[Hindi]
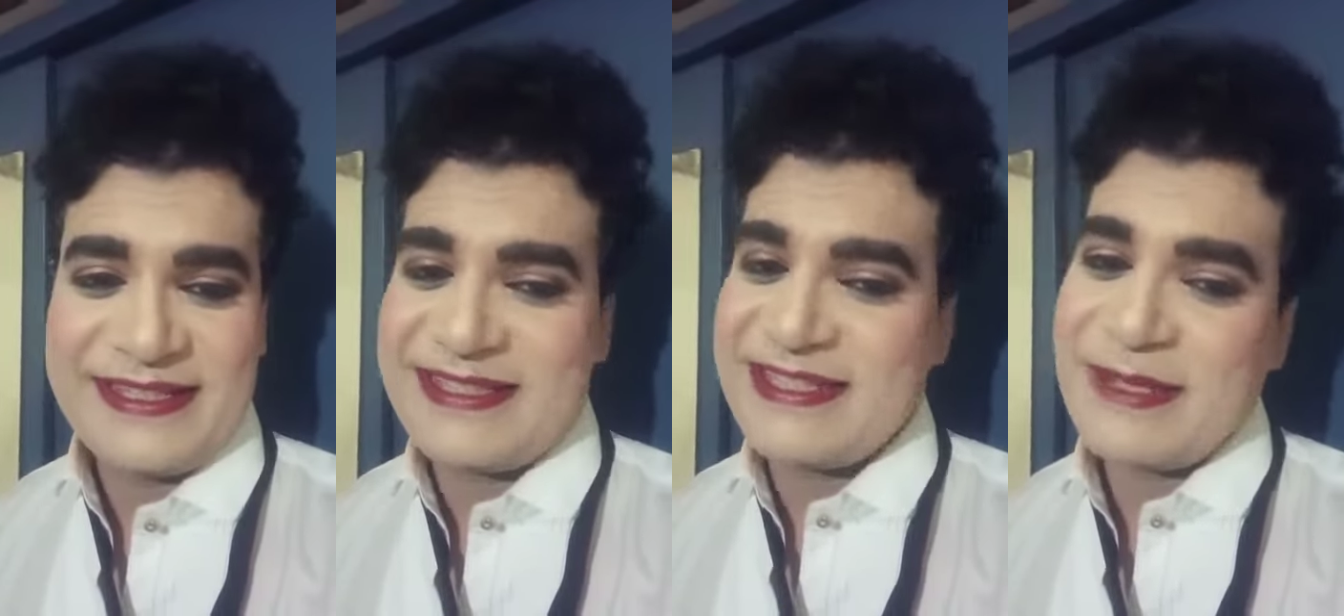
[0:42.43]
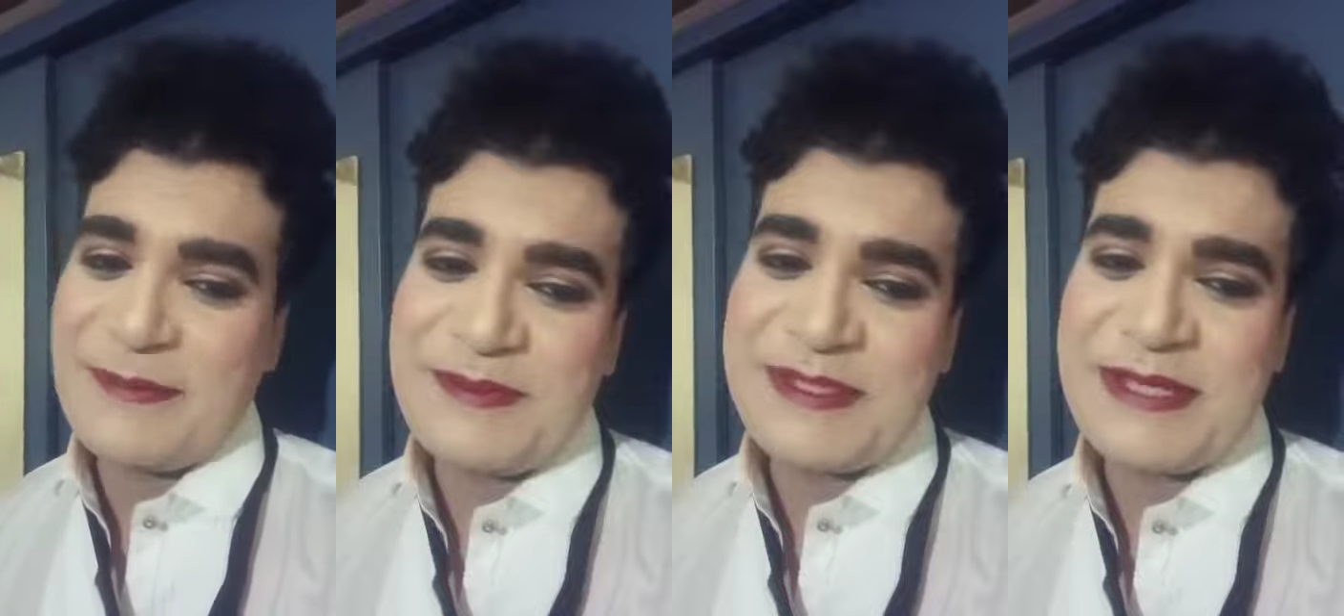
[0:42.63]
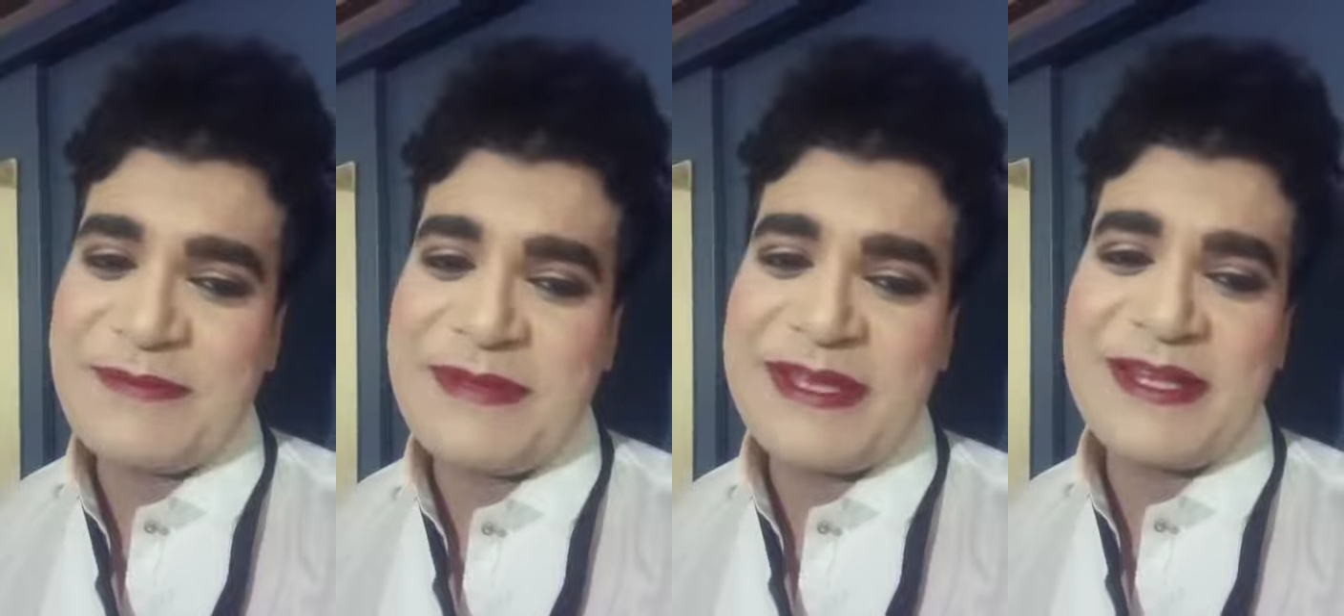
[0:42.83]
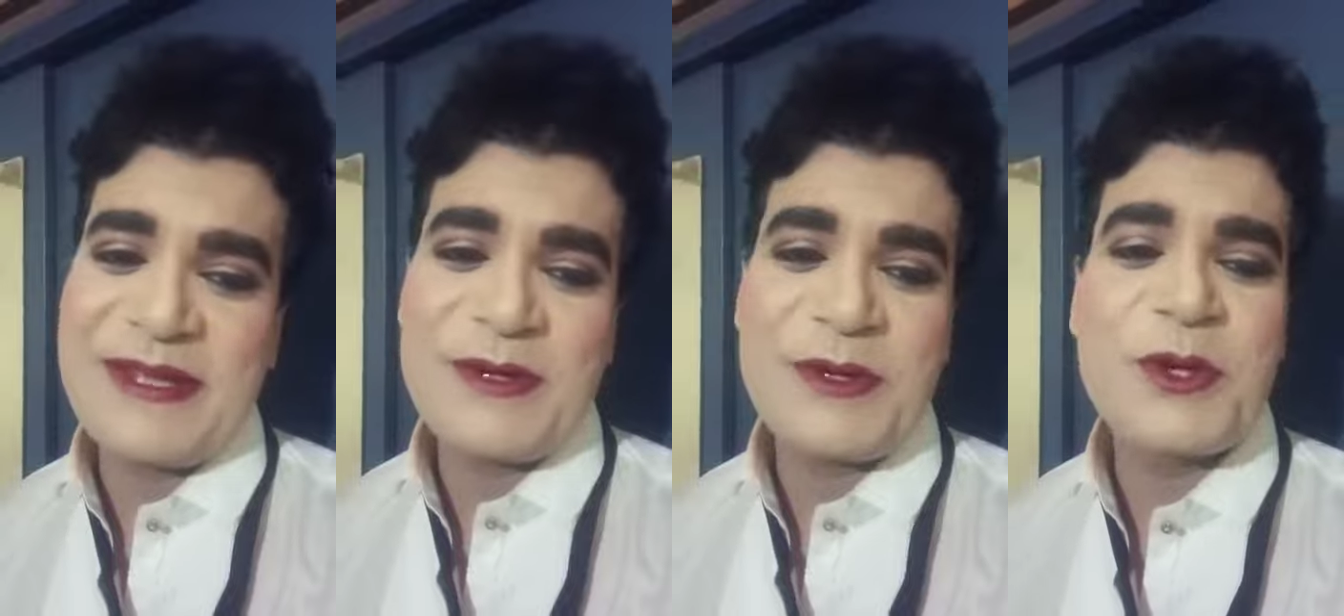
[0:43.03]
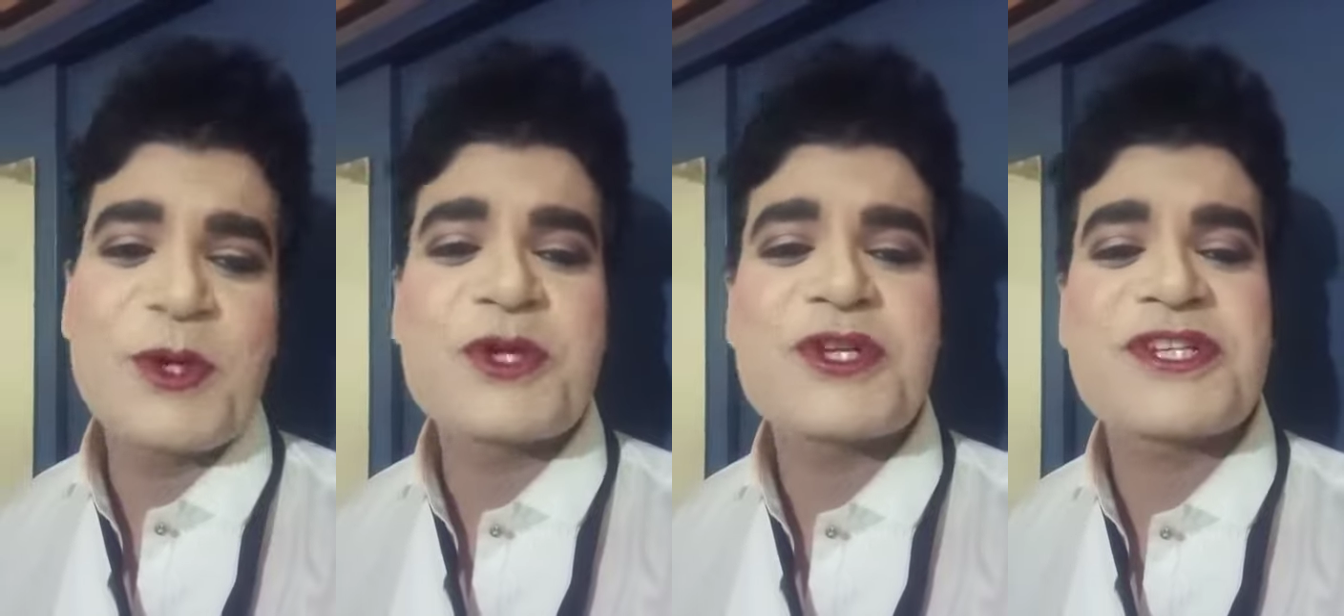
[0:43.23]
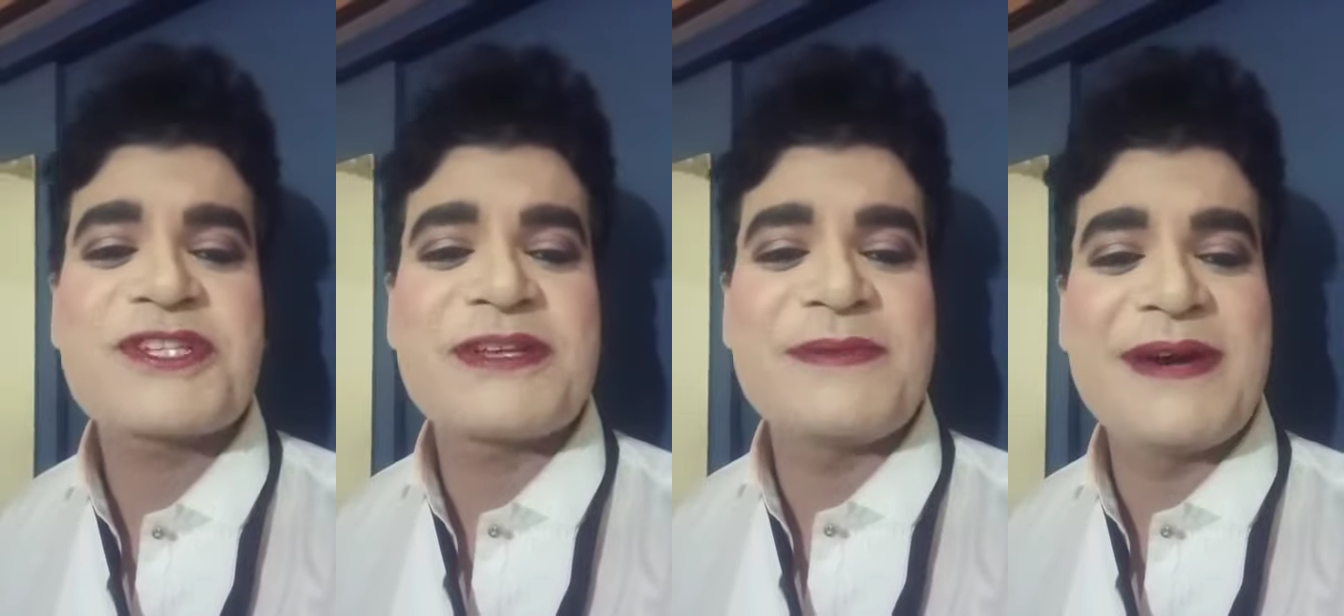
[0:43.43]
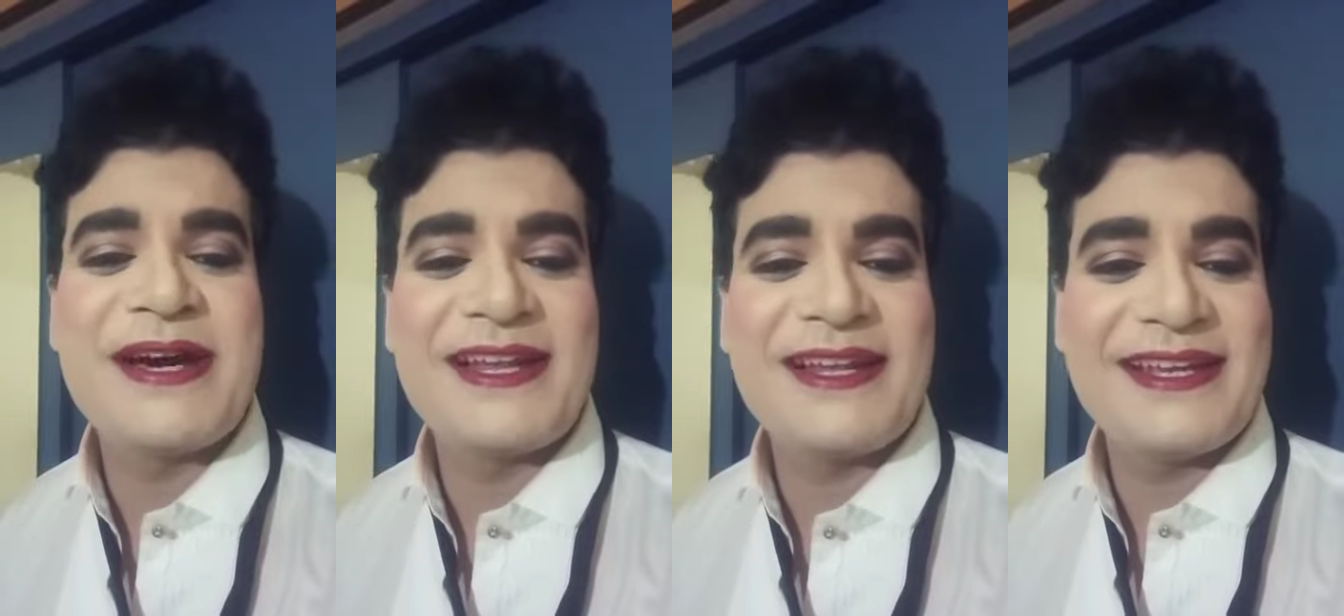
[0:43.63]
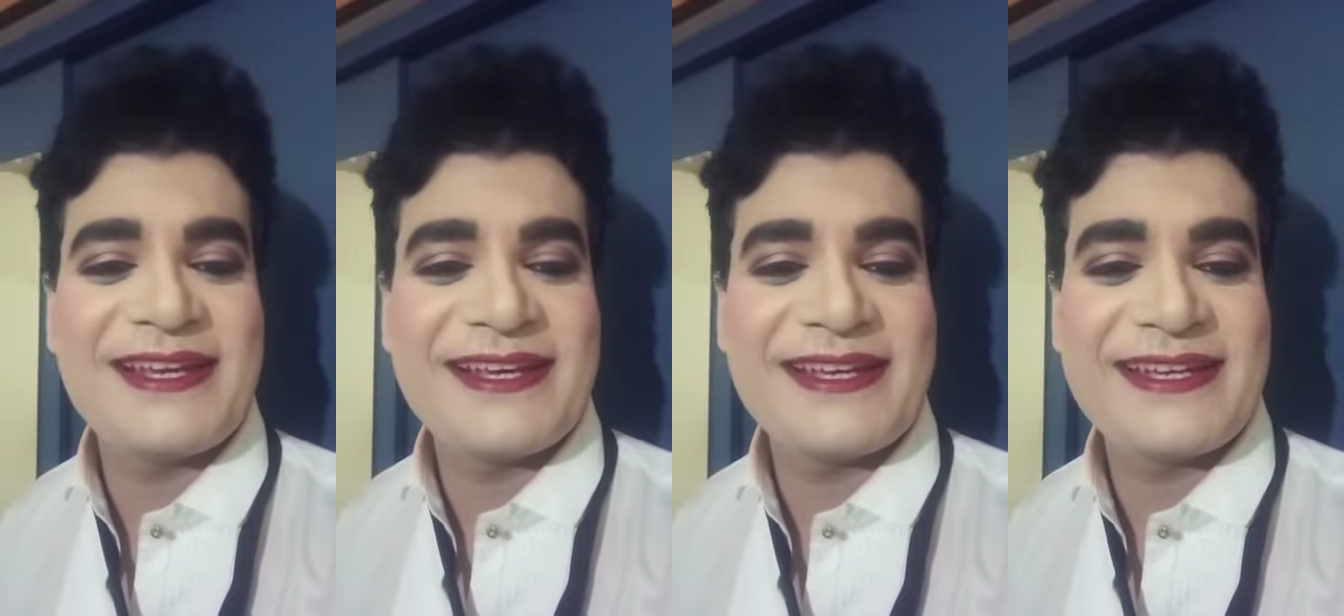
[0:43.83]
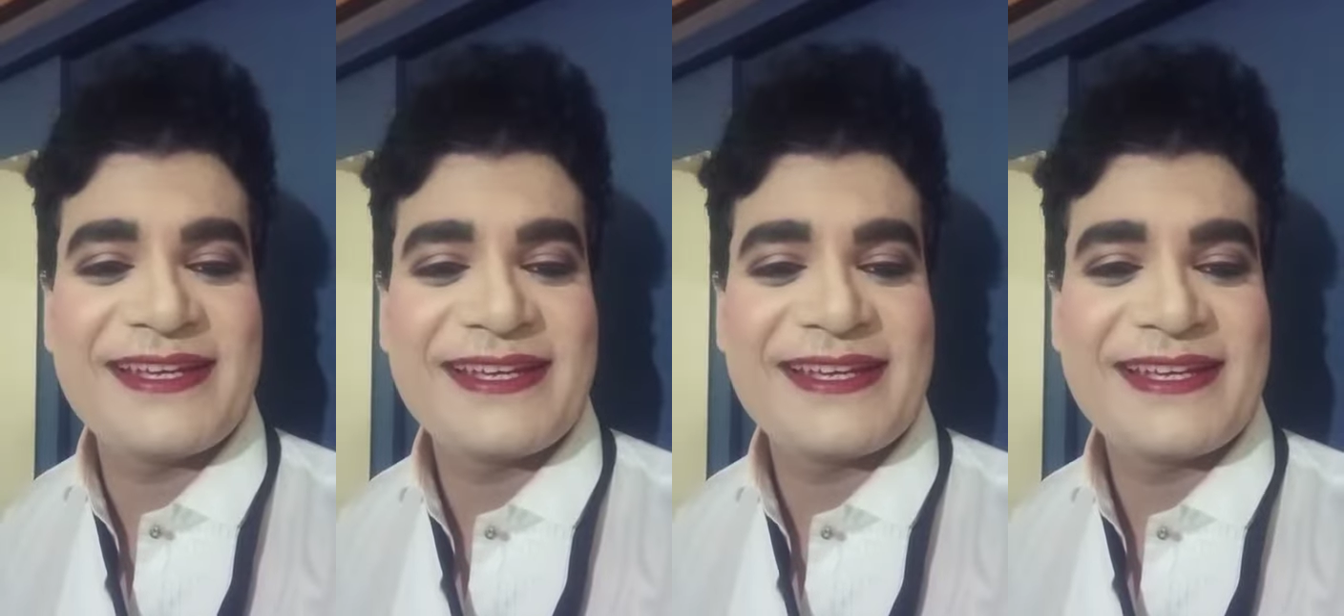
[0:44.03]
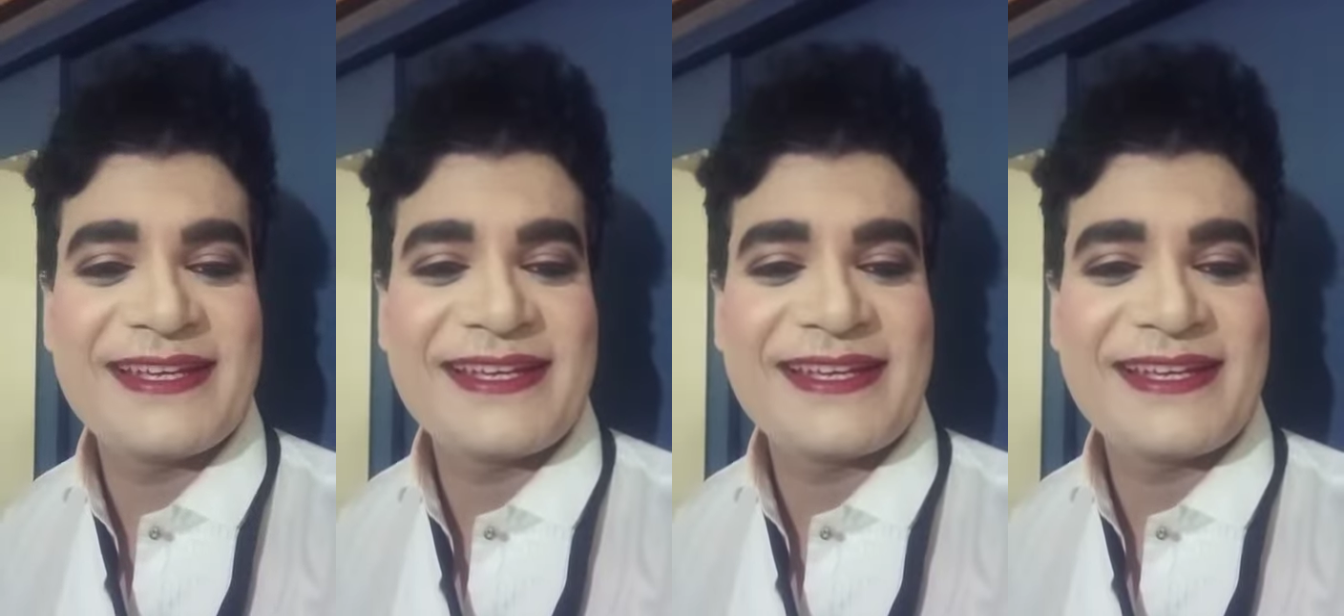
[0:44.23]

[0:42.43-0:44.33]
जब से मैंने होश संभाला है